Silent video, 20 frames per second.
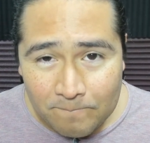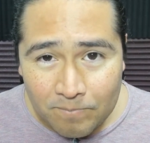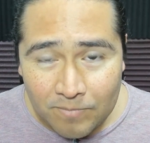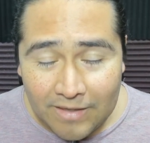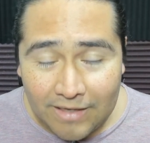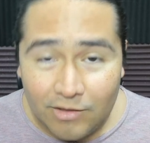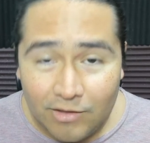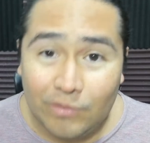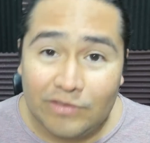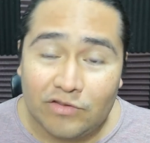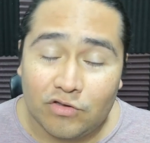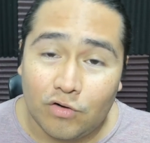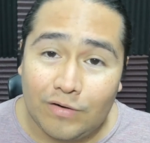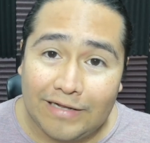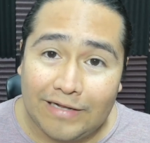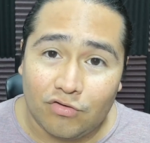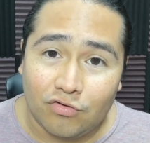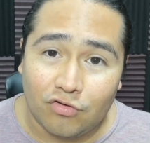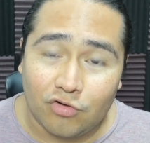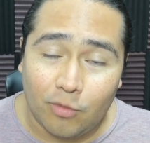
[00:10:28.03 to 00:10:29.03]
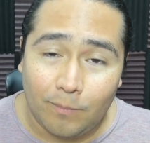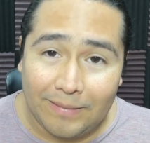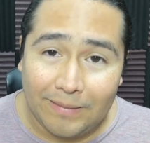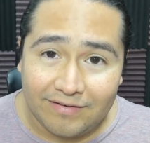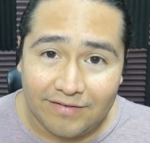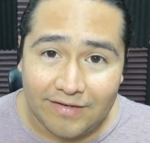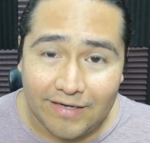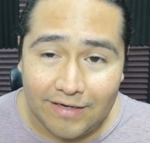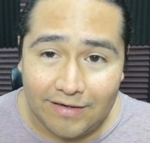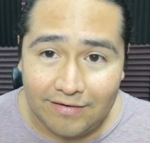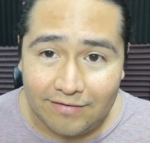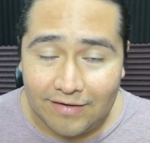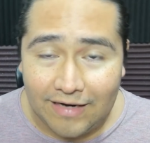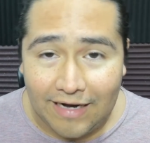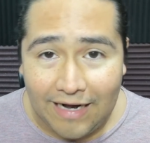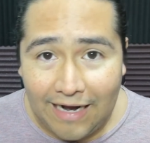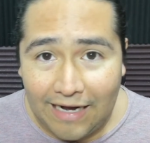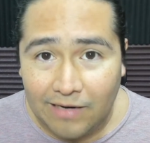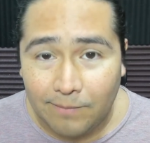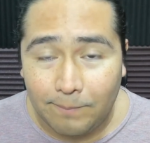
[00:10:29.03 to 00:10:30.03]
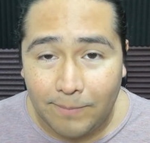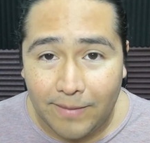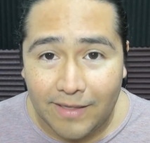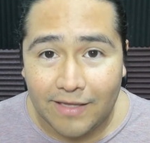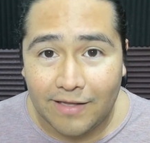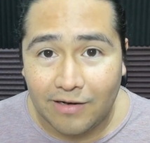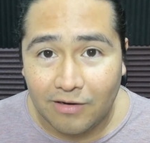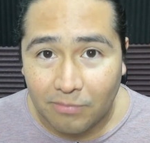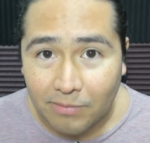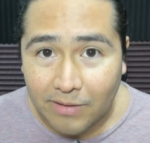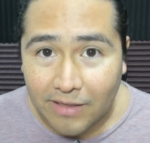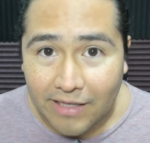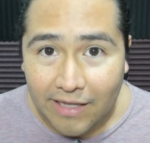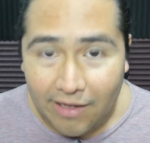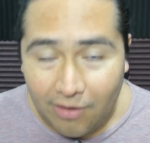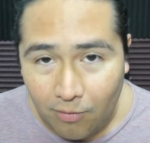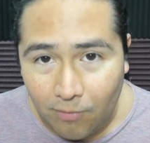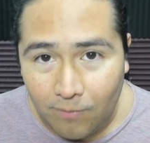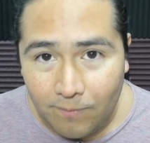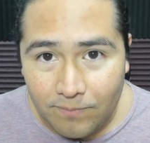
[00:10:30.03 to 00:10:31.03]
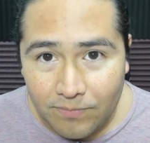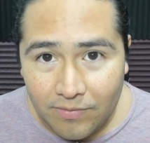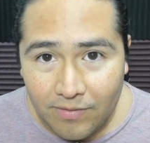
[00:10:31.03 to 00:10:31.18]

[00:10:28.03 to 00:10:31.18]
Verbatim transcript: Nuestros datos comerciales al pie del video.